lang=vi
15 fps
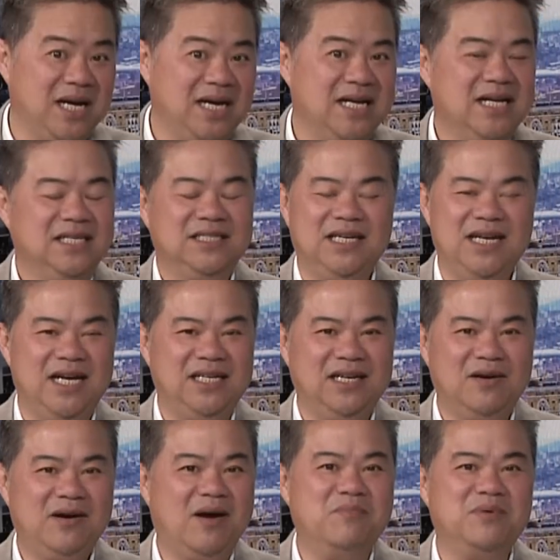đó, cho nên
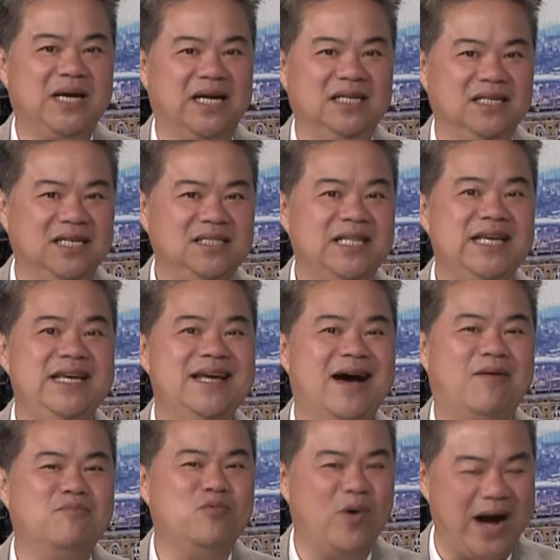nó không cần cái tia
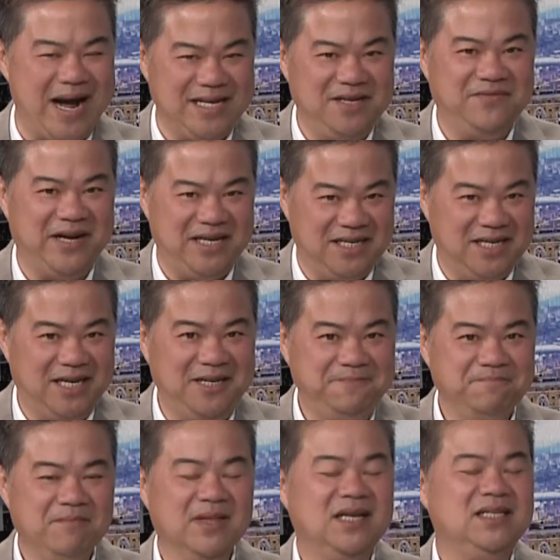hồng ngoại như vậy nữa.
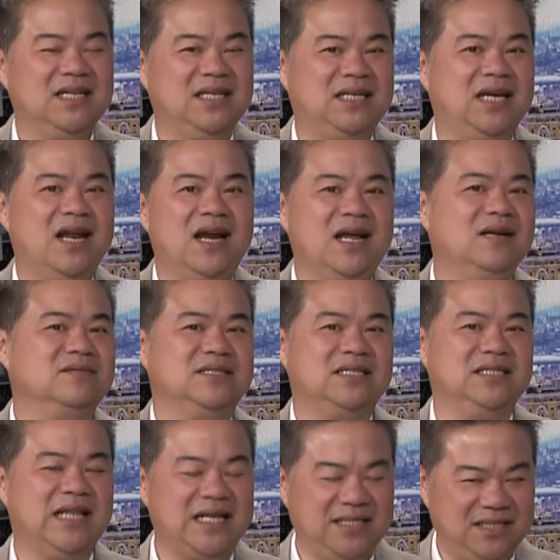Thì cái đó là
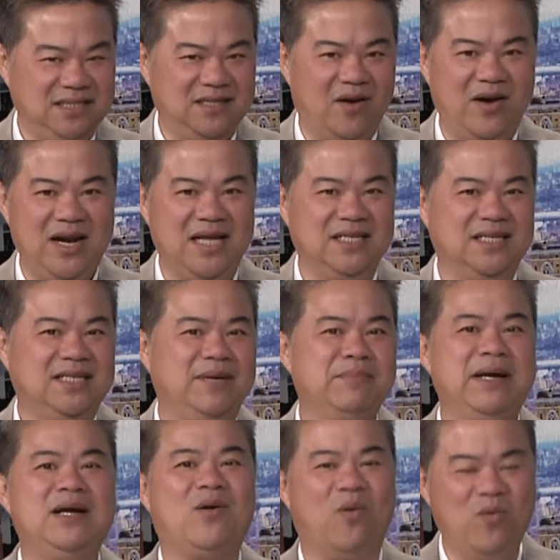người ta nói là những cái
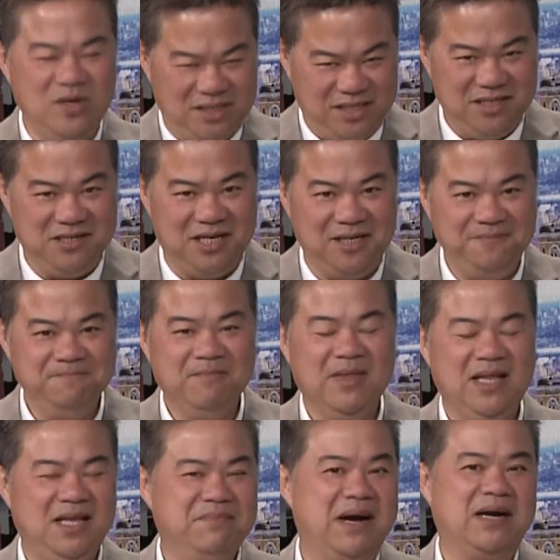máy cũ hồi xưa,
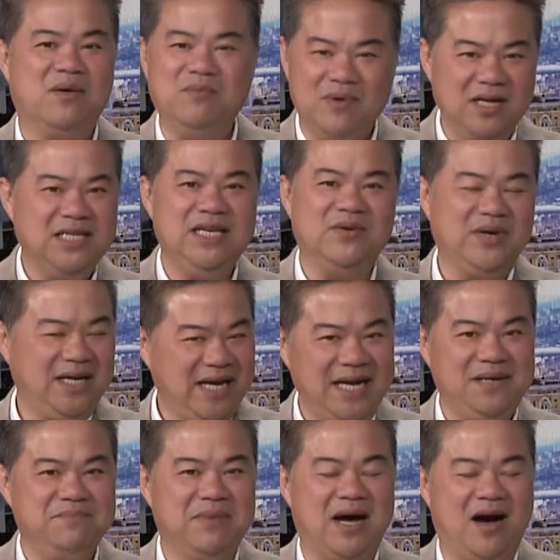nhưng mà cũng có nhiều cái
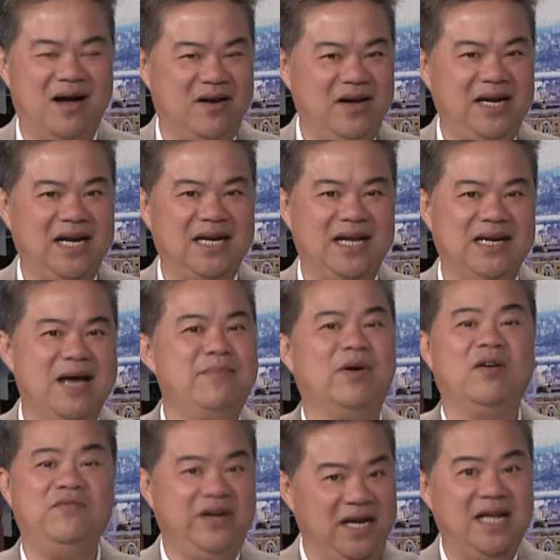cách mà họ nói rằng là nếu
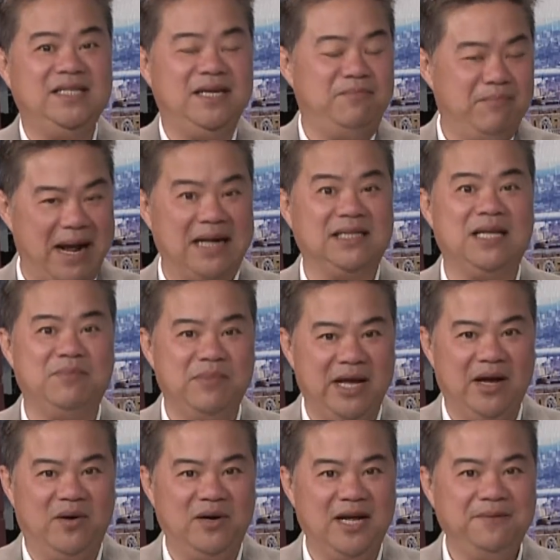mà quý vị lên trên mạng tìm
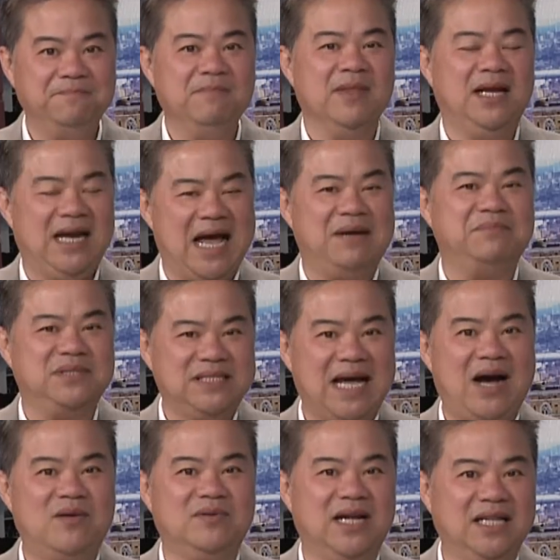hiểu đó, làm
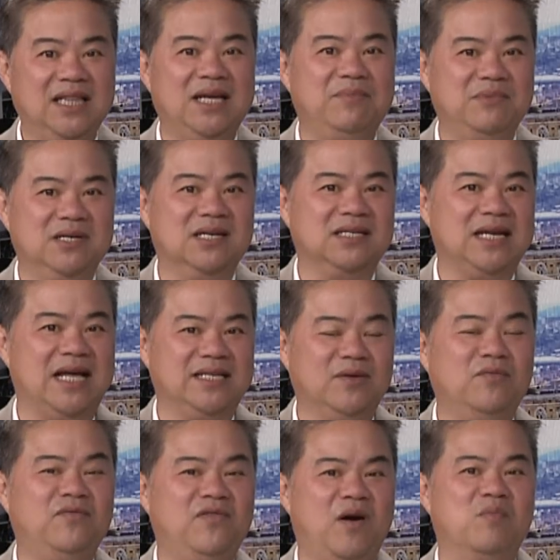sao để tìm được là
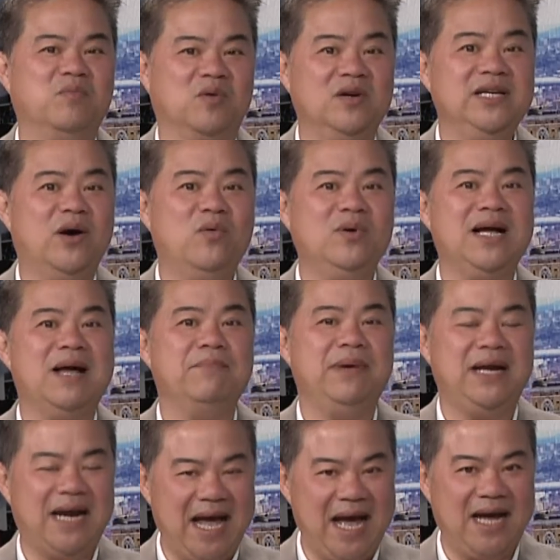trong phòng có dấu
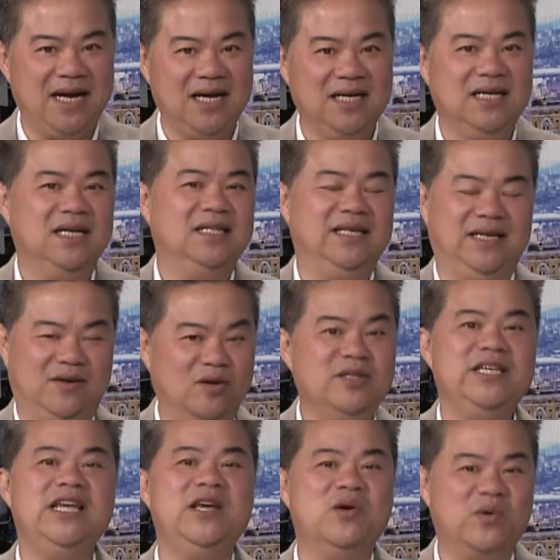camera đó thì có
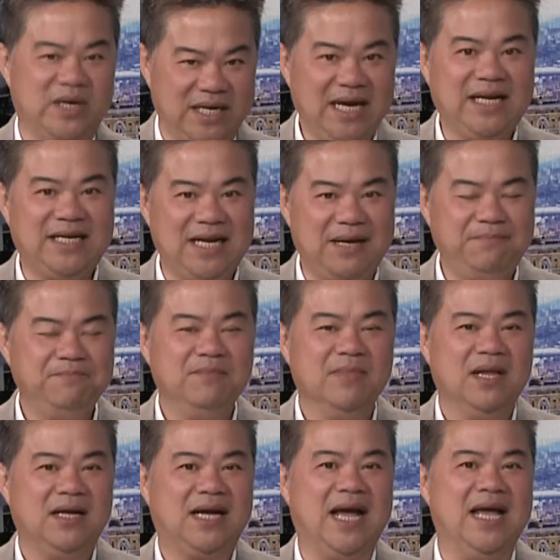nhiều cái cách lắm.
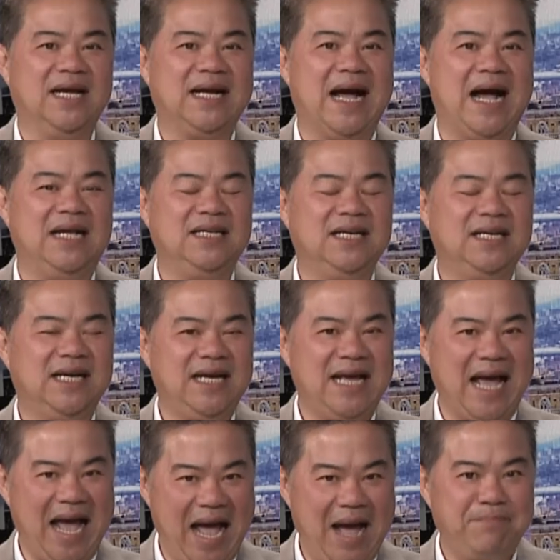Kể cả những
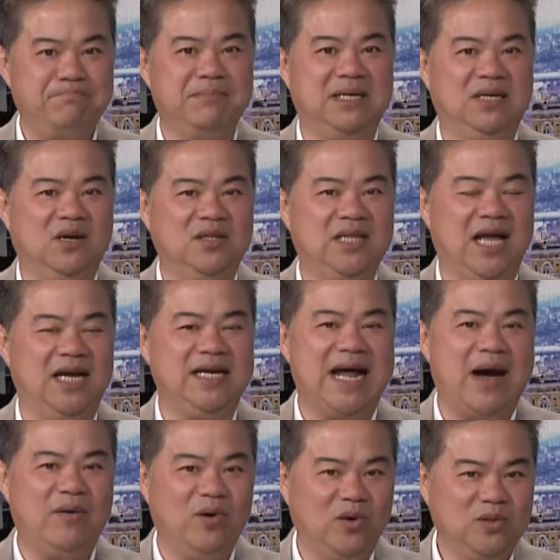cái app mình có thể
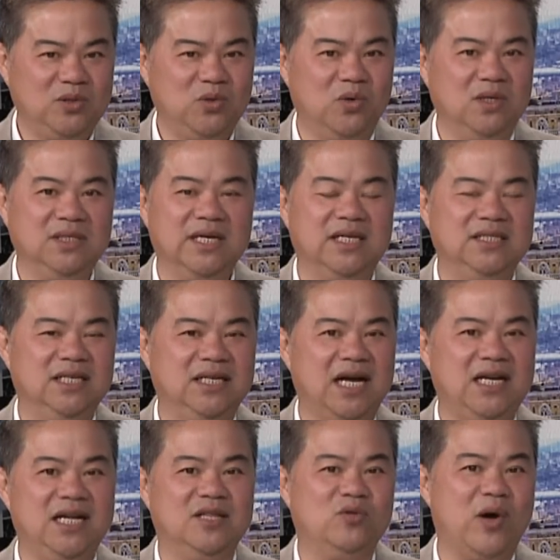download xuống trên những
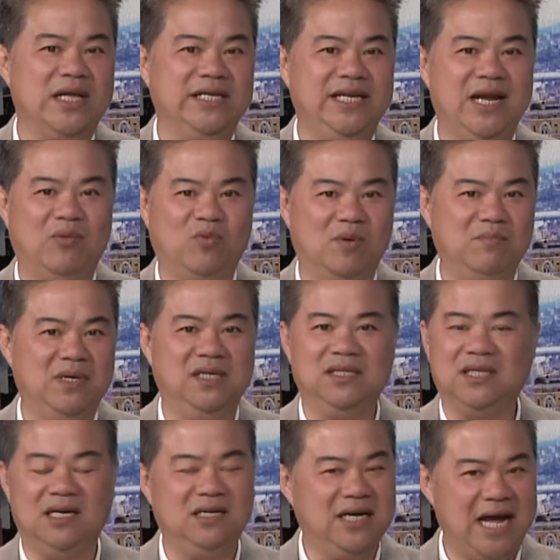cái điện thoại di động của
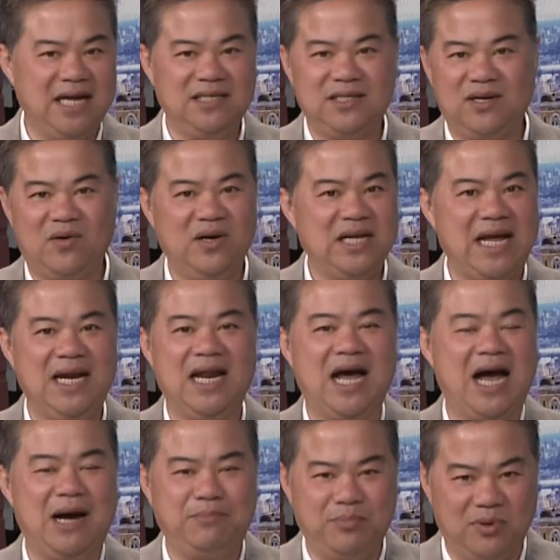mình từ Android hay là
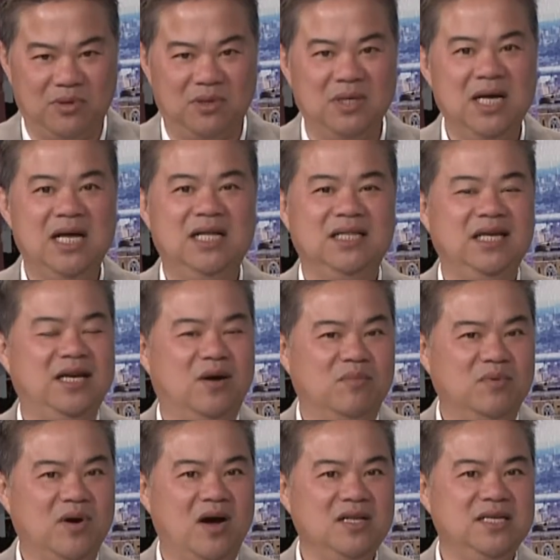Apple, thì
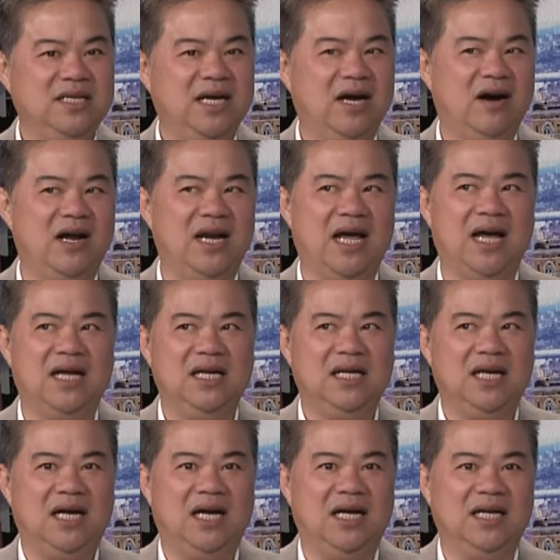cũng có những cái gọi là
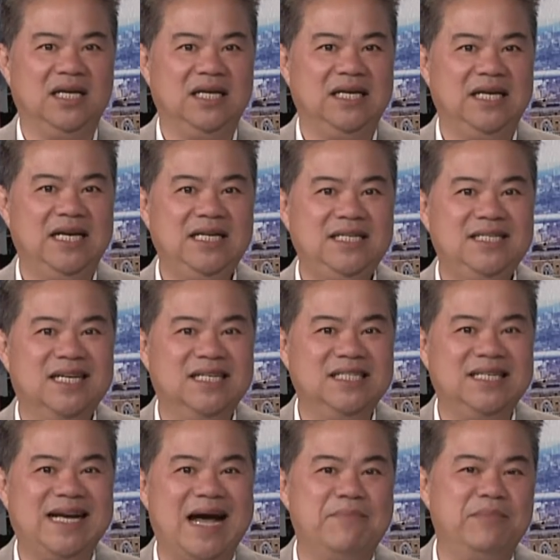uh,
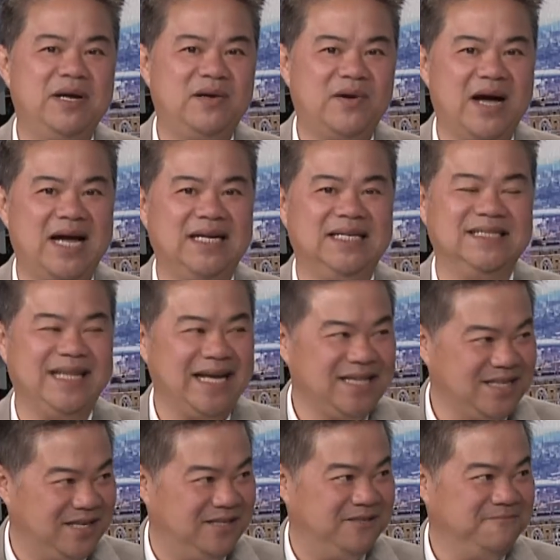hidden camera
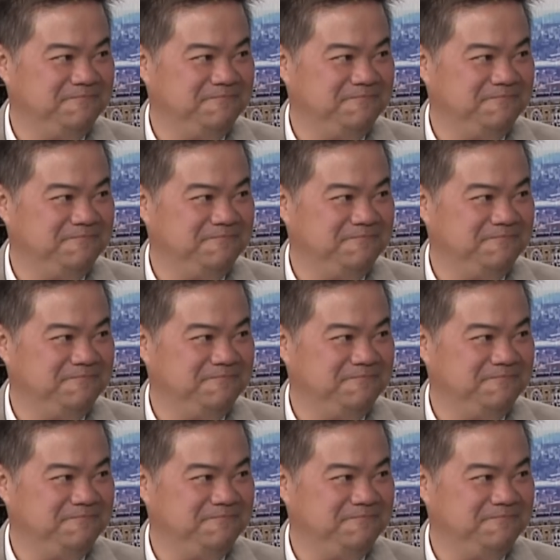detector.